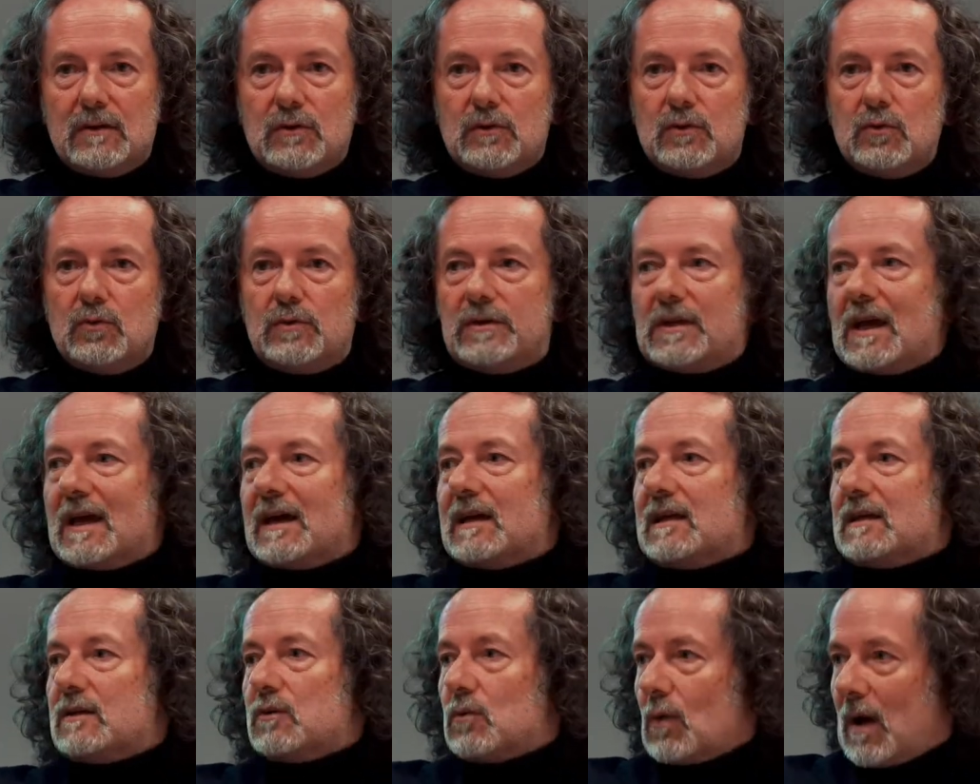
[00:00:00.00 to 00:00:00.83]
du
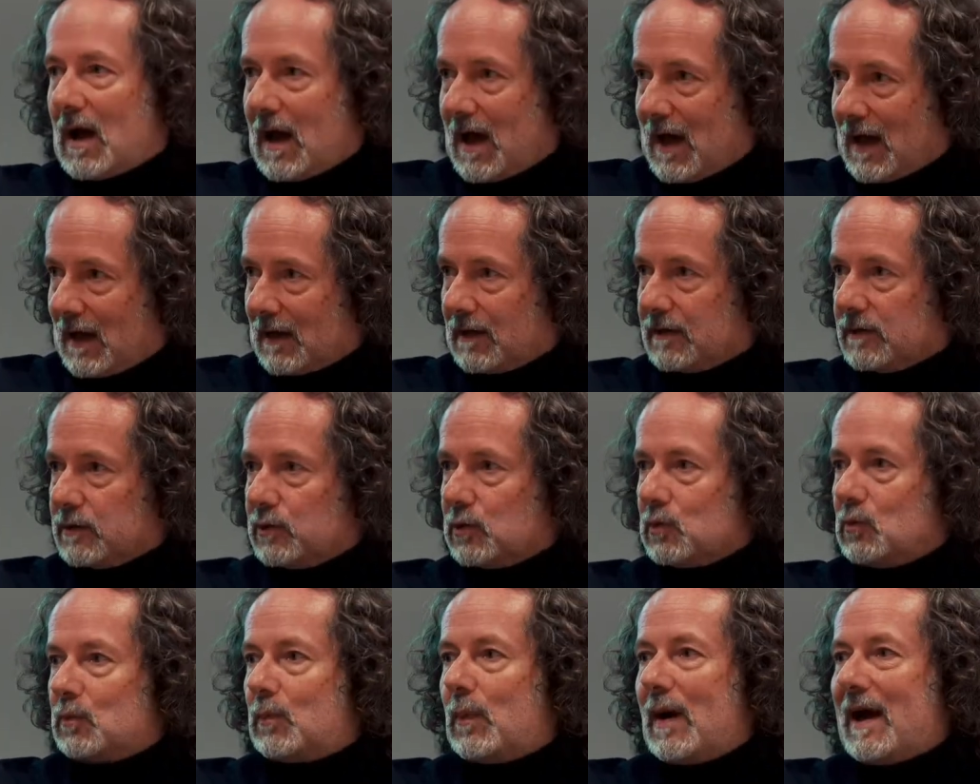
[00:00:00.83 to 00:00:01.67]
territoire,
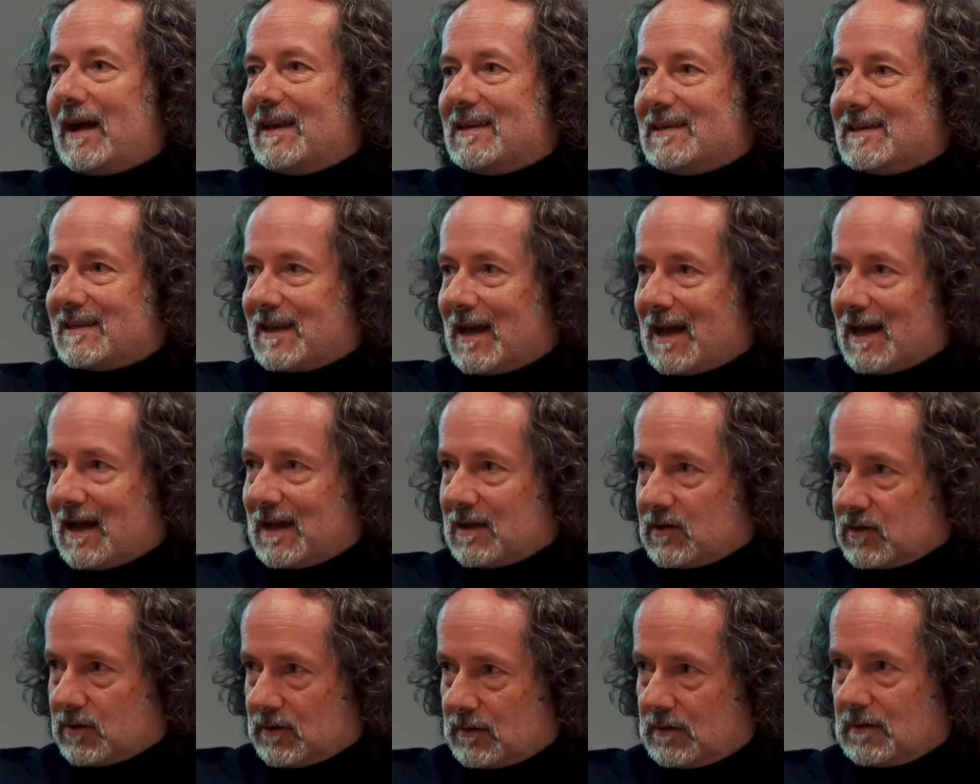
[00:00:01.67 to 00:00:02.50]
du
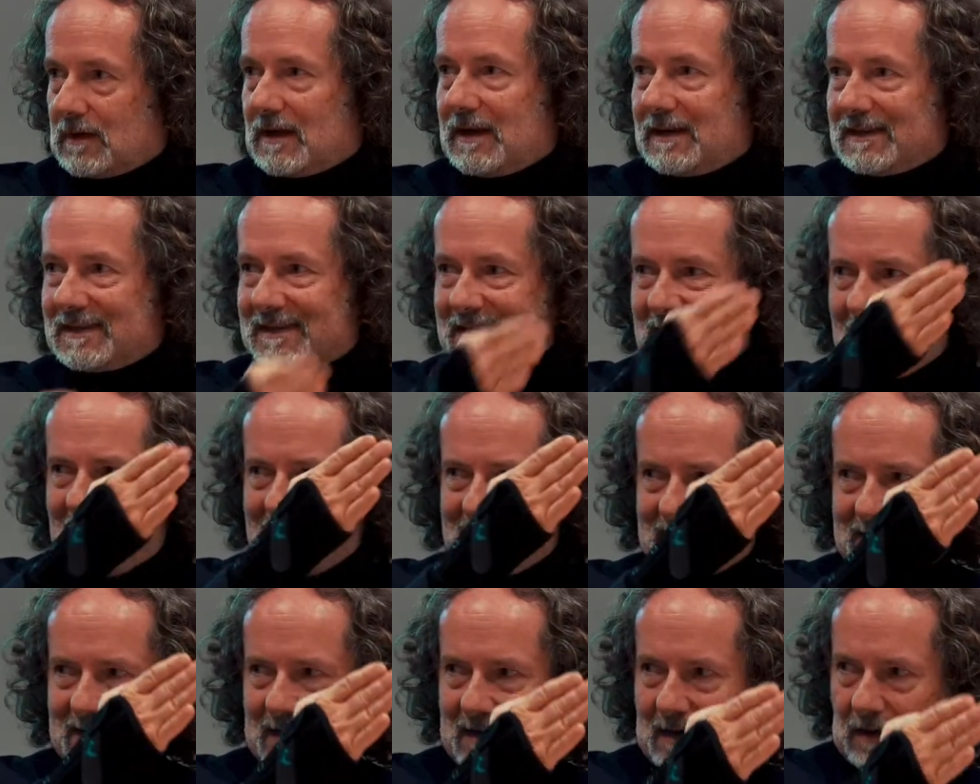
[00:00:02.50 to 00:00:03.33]
paysage.
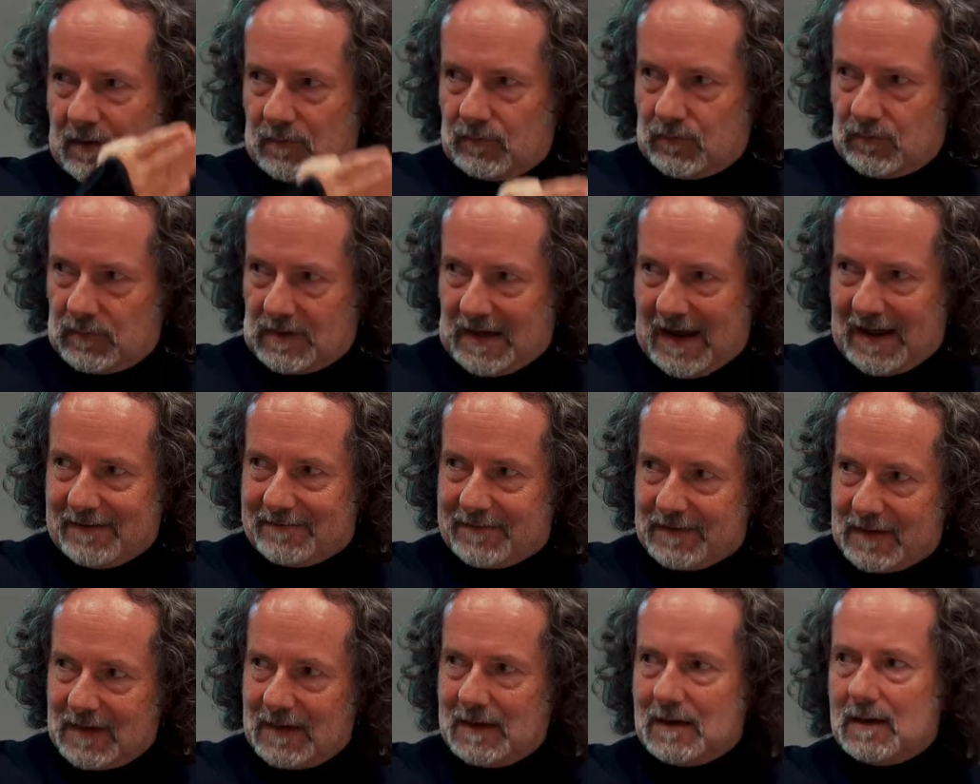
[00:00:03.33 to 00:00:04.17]
Ça, c'est la,
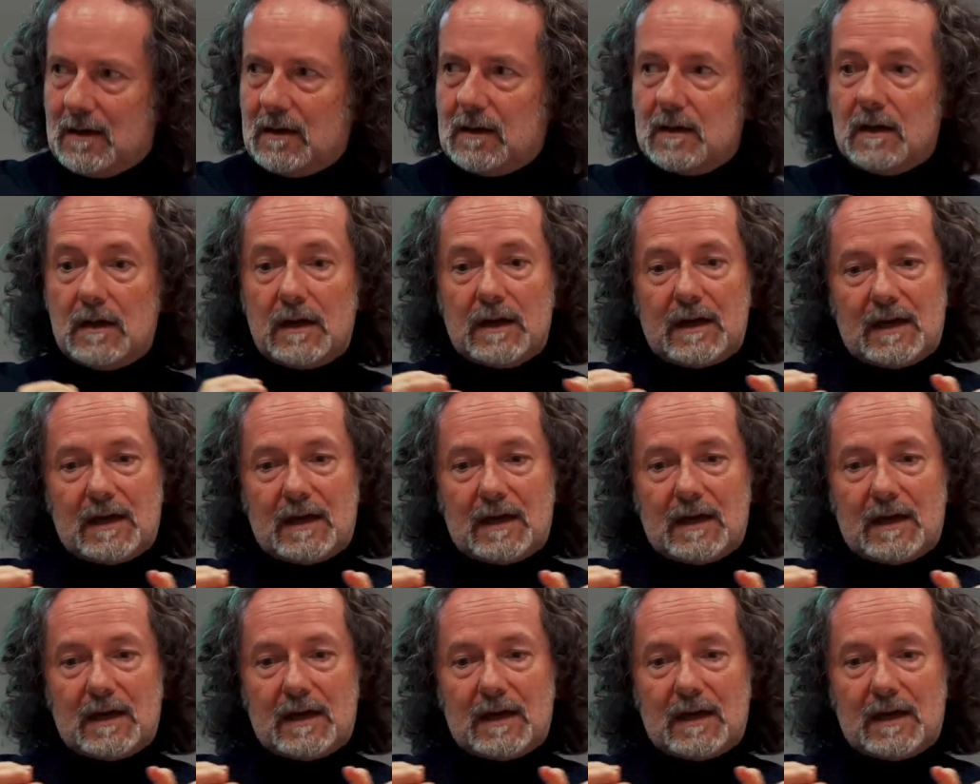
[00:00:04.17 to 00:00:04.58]
ville.